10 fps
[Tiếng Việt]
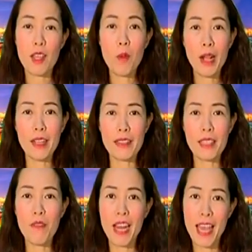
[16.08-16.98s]
Đồng Hới
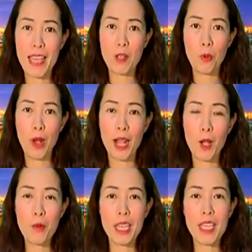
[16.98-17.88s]
xưa và nay qua
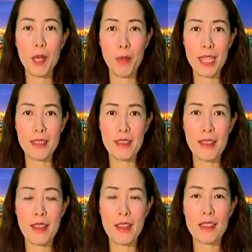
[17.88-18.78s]
góc nhìn nhiếp ảnh.
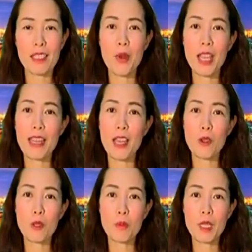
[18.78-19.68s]
Sau đây là
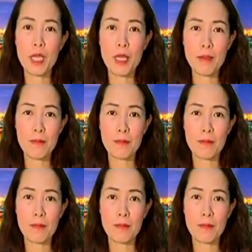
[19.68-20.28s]
nội dung chi tiết.